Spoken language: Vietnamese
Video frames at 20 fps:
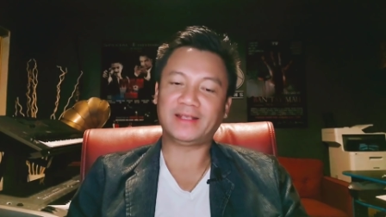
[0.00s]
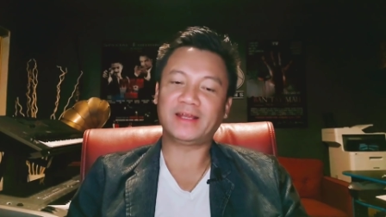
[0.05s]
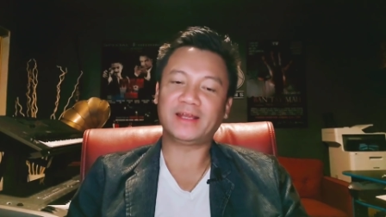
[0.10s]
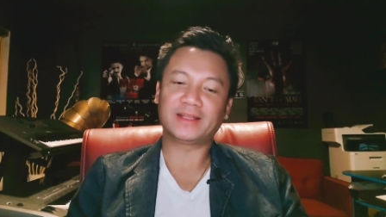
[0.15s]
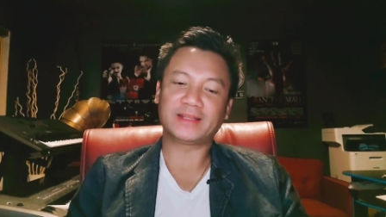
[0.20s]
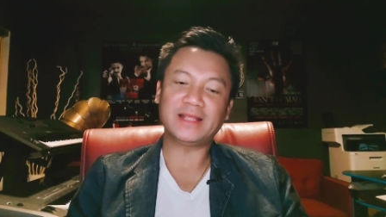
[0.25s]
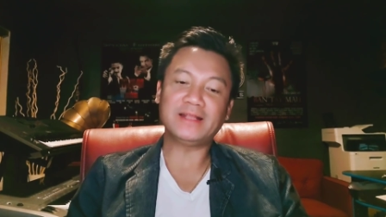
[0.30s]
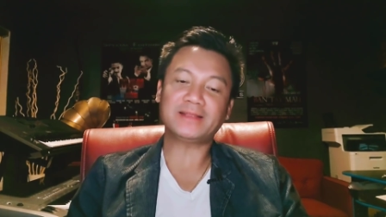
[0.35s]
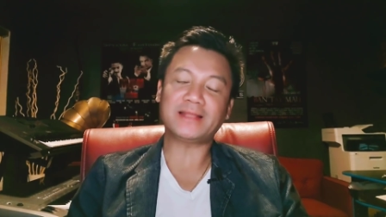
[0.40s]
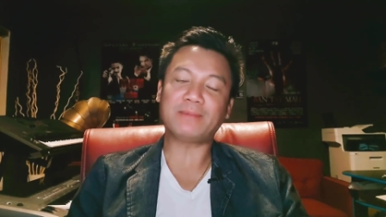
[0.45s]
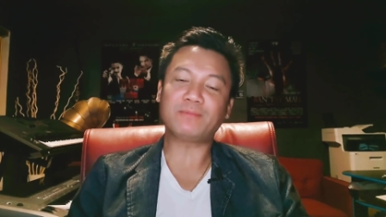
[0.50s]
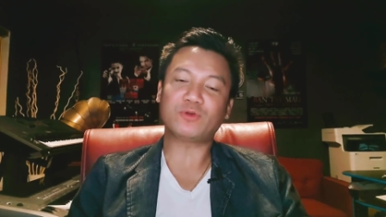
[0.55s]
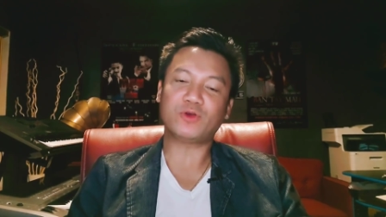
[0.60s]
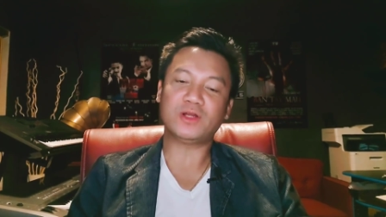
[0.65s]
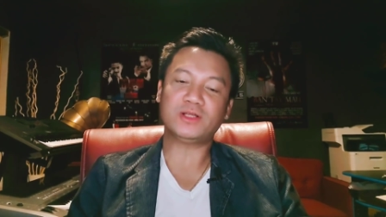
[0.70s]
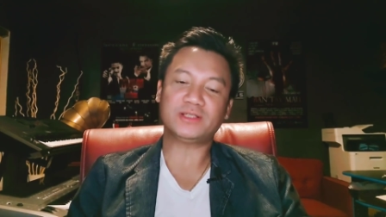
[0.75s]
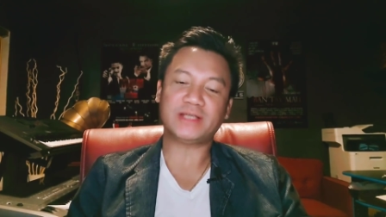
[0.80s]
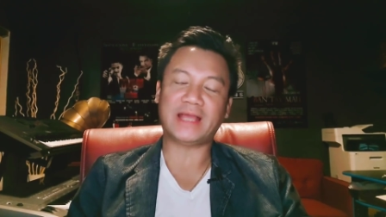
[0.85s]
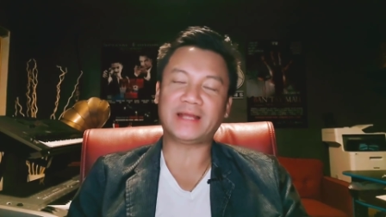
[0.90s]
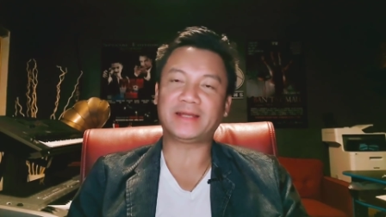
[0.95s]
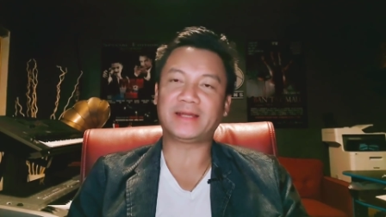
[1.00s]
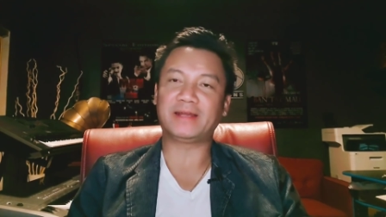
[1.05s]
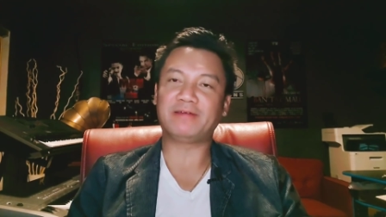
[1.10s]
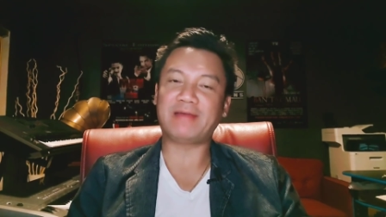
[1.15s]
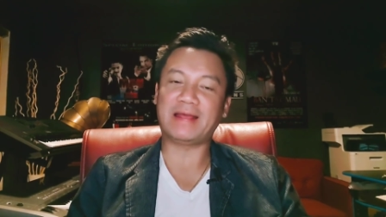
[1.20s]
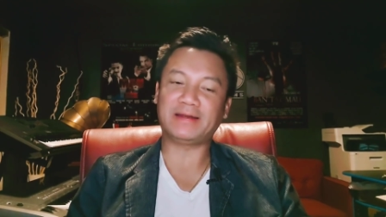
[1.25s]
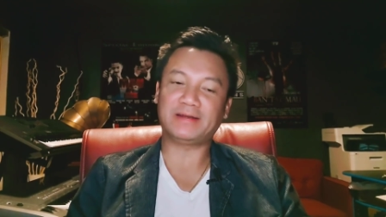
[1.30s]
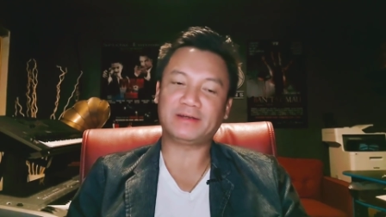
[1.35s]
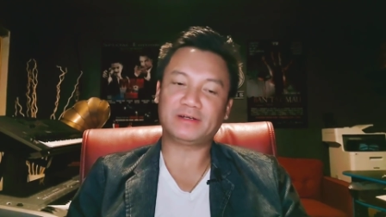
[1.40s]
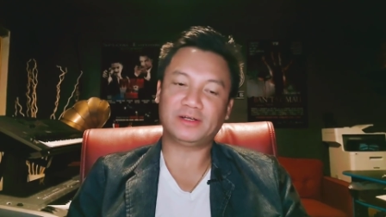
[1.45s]
cho nên tiếng tâm của anh sang này nó
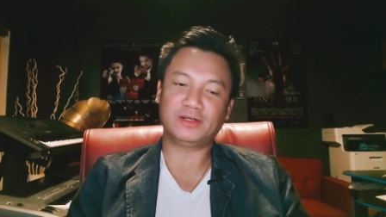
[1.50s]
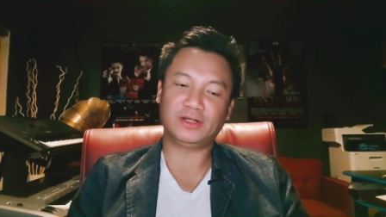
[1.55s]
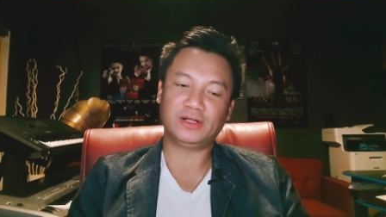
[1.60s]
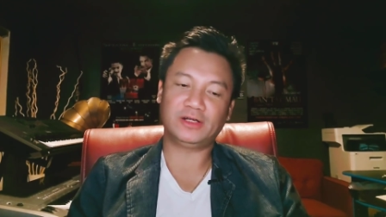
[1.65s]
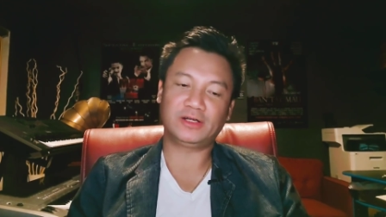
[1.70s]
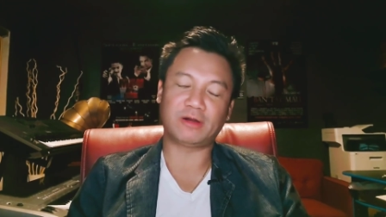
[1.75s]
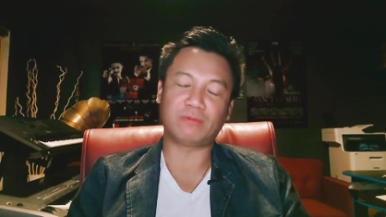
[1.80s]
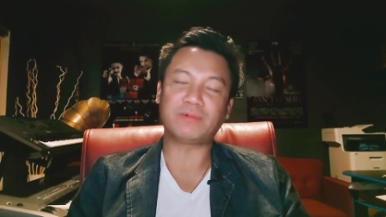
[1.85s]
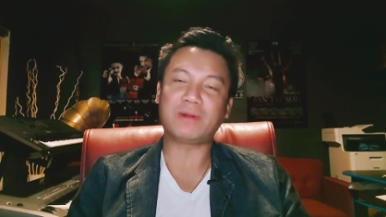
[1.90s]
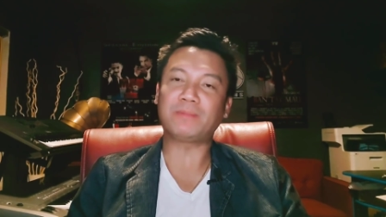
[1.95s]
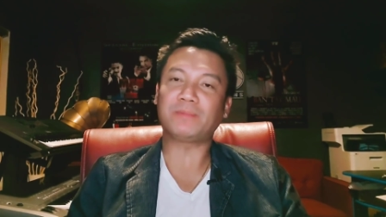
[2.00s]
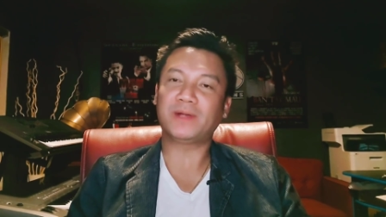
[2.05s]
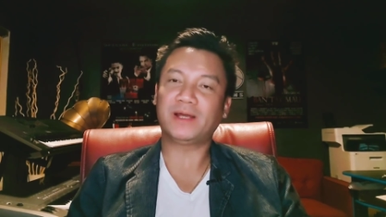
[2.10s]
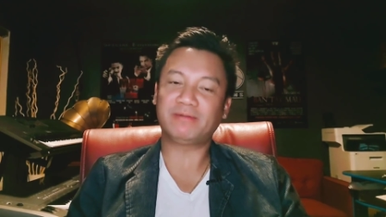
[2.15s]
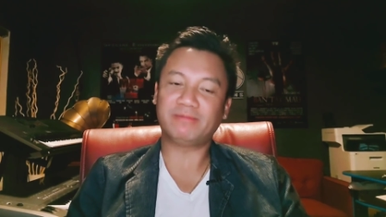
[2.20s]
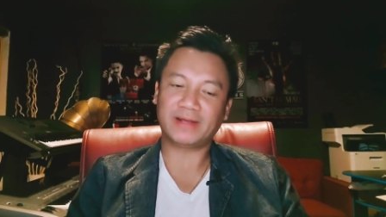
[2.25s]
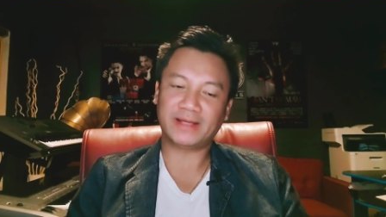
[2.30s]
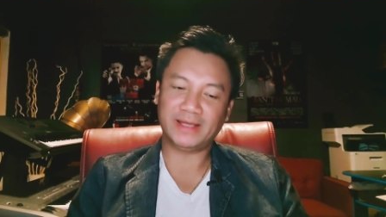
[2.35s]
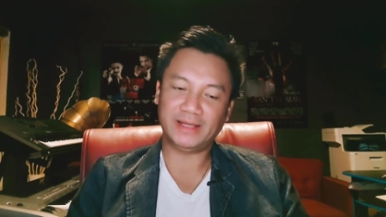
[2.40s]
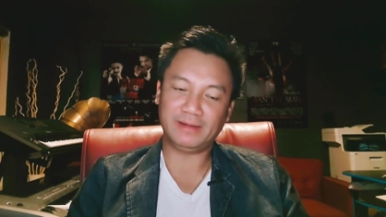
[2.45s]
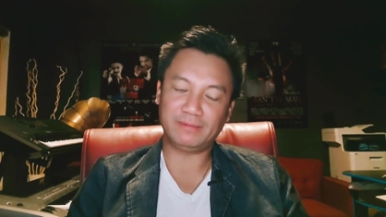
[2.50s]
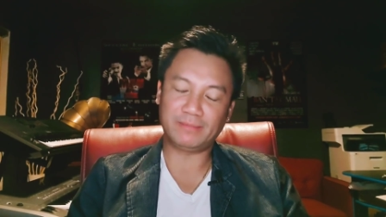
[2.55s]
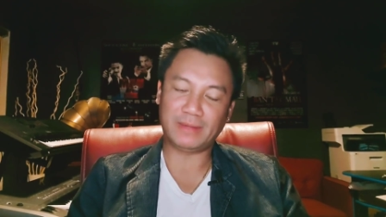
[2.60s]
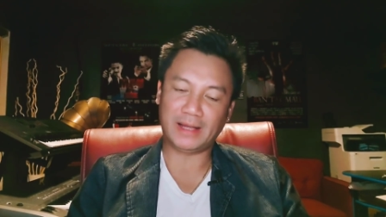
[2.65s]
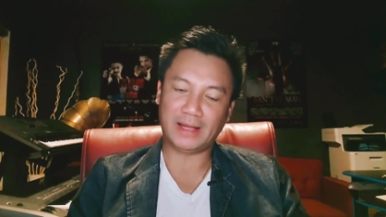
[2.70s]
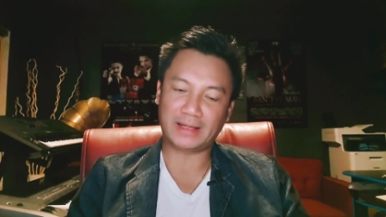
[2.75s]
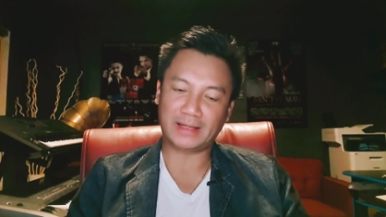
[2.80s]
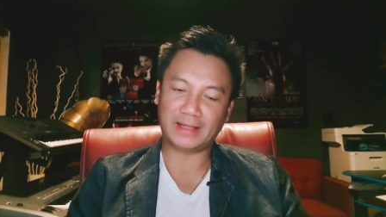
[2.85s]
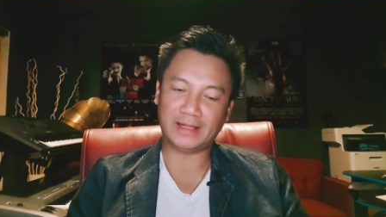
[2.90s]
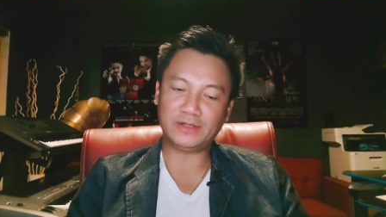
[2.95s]
đang rộng khắp nơi và khi
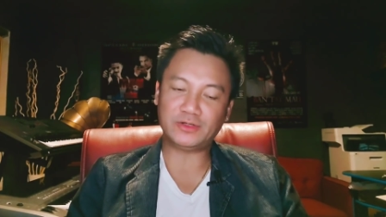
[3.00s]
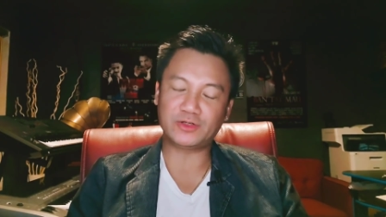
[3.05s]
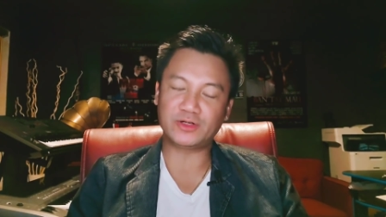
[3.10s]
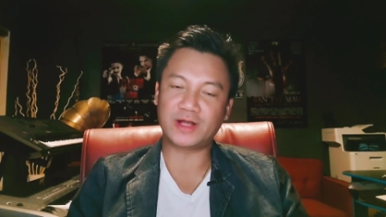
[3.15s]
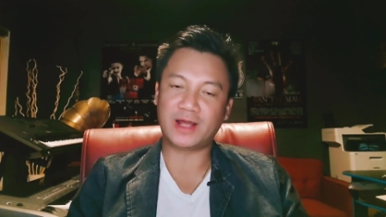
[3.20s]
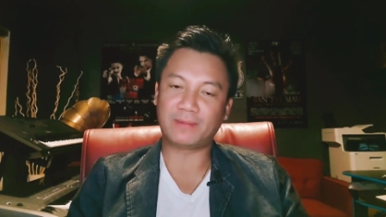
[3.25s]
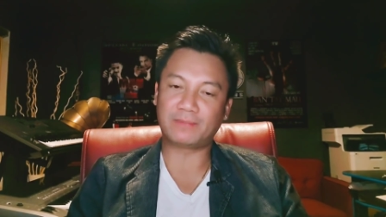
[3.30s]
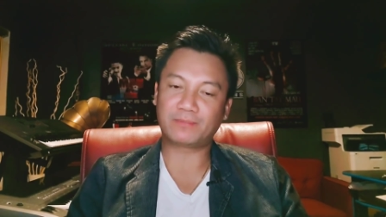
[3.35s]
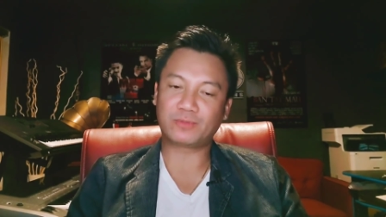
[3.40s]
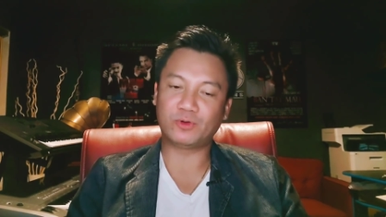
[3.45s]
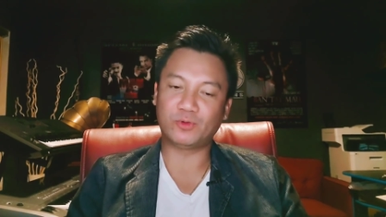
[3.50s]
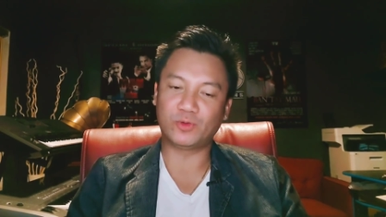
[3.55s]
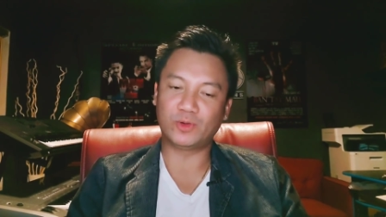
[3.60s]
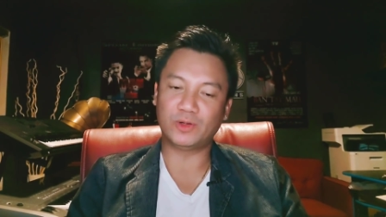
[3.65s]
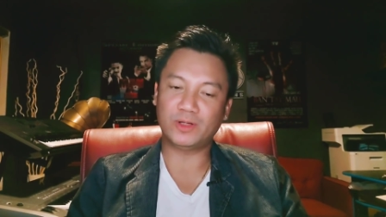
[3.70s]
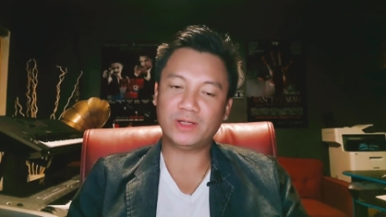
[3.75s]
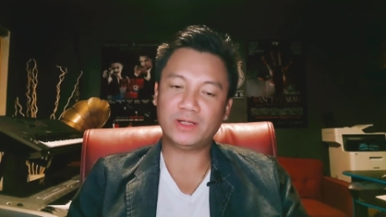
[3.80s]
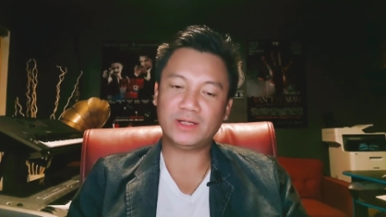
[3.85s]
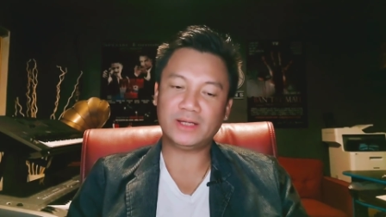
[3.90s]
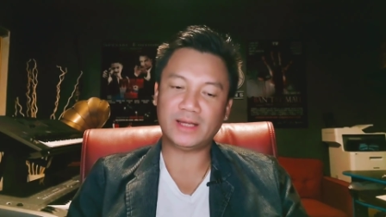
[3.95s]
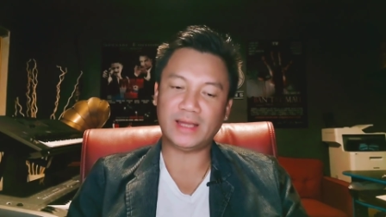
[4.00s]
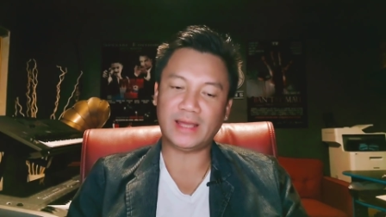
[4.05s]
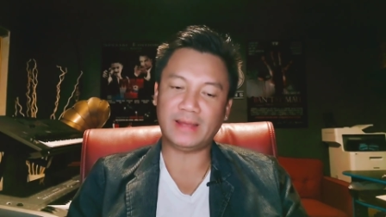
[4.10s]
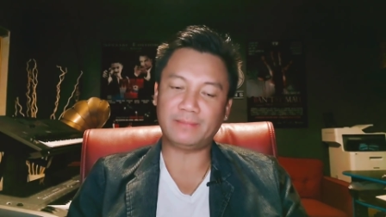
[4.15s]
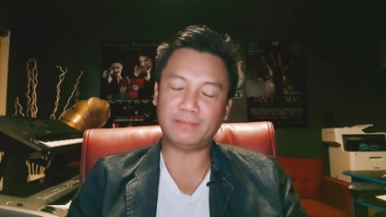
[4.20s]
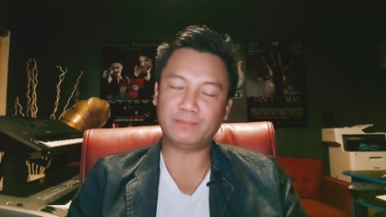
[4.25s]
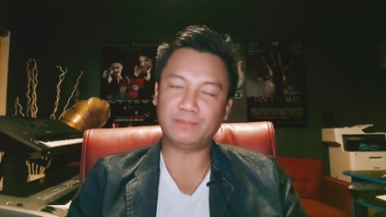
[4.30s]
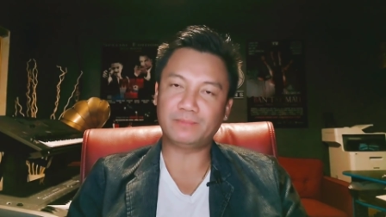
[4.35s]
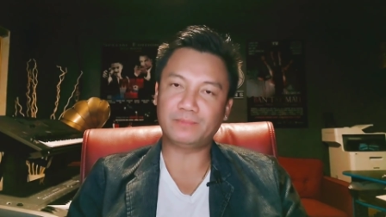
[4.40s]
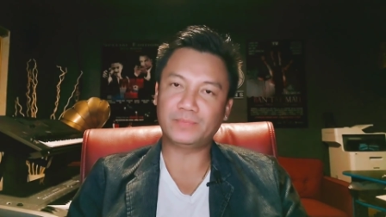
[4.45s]
mà cái trường hợp của
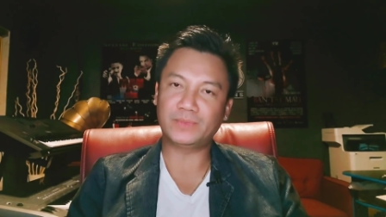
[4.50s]
em